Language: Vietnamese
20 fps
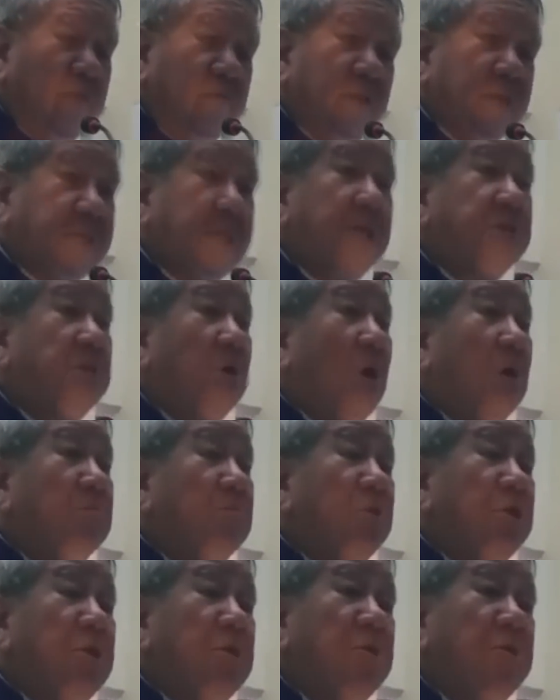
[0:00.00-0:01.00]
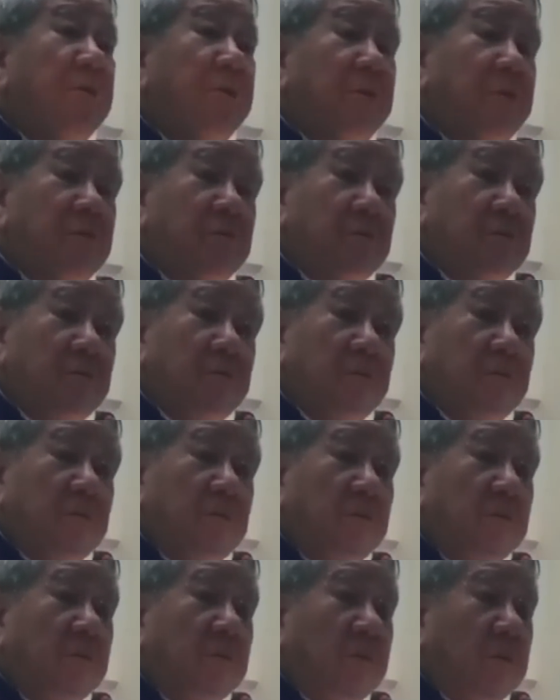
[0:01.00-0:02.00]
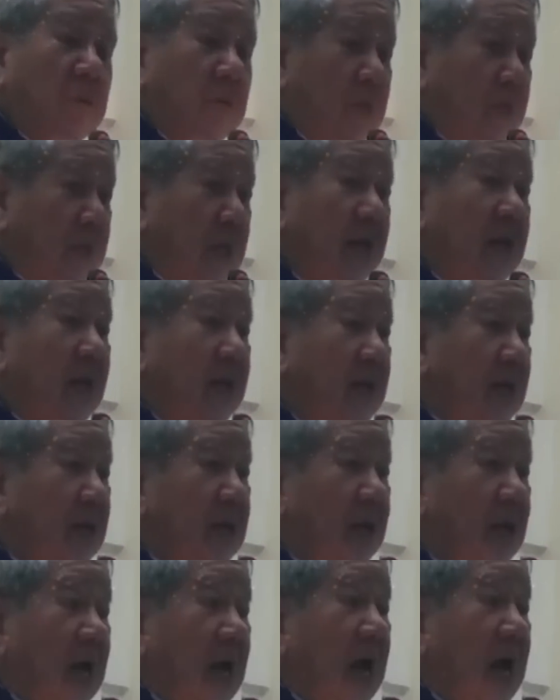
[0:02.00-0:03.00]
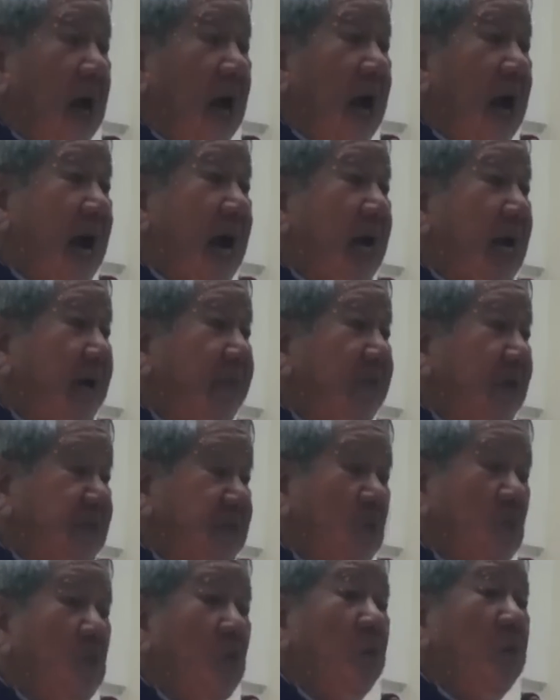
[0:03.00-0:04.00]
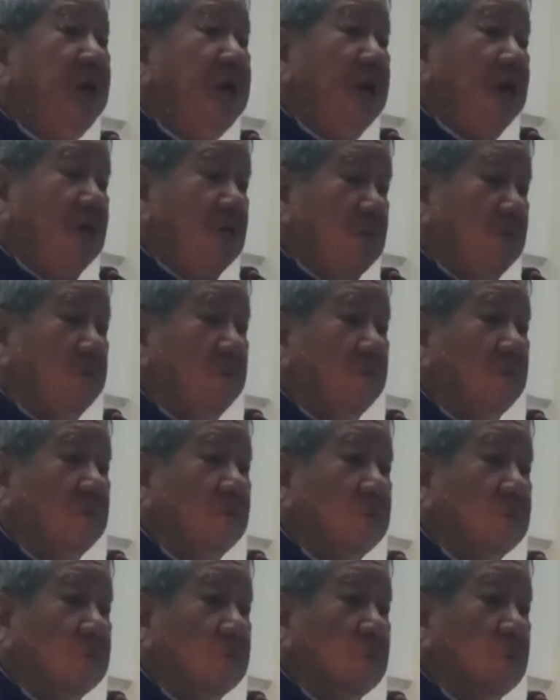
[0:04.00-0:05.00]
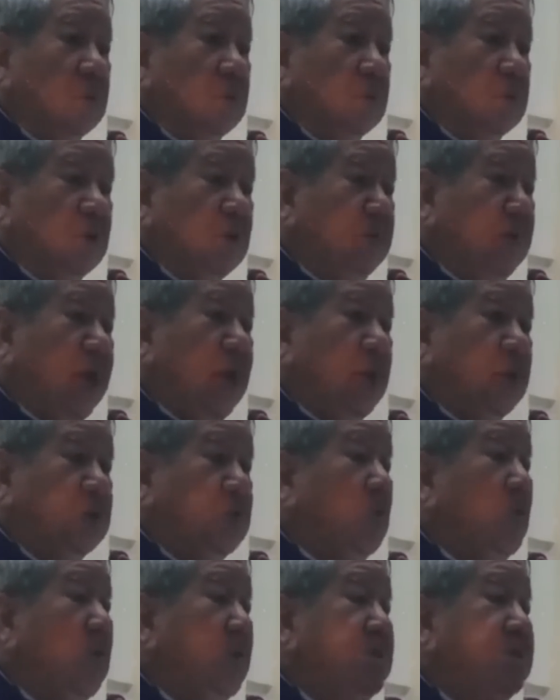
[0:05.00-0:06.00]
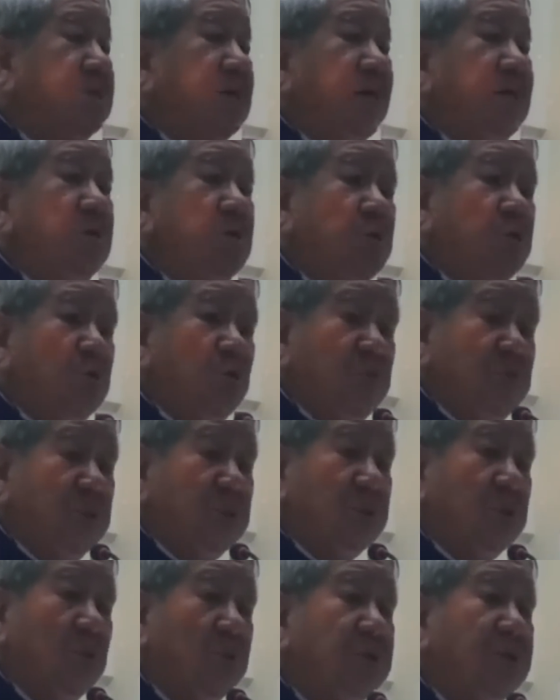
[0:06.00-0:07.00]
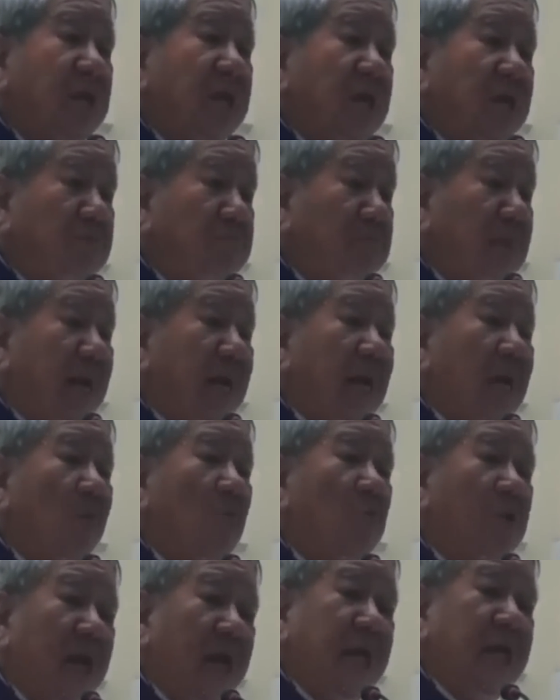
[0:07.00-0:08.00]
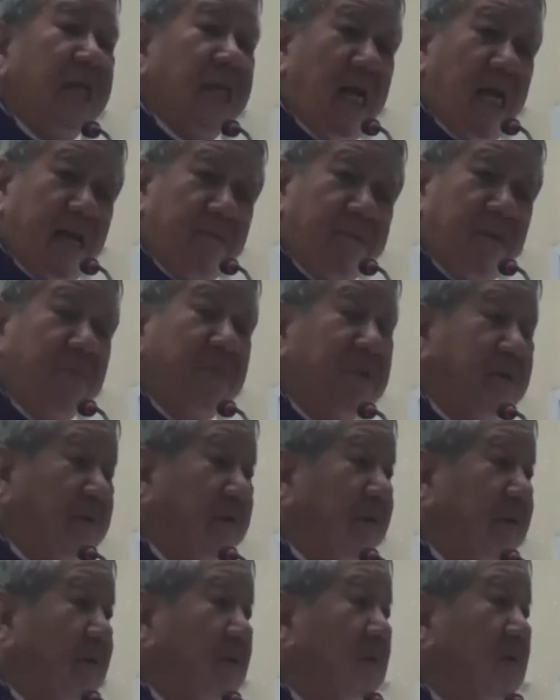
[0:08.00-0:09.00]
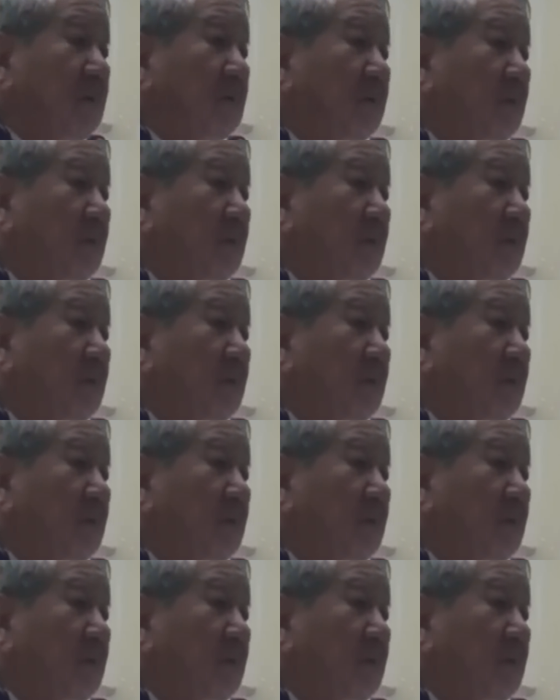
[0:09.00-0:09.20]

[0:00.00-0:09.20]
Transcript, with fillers: Và sẽ chọn một nơi. Thế là hai vợ chồng quyết định. Thưa mẹ, chúng con dành dụm số tiền bấy lâu nay để làm đám cưới.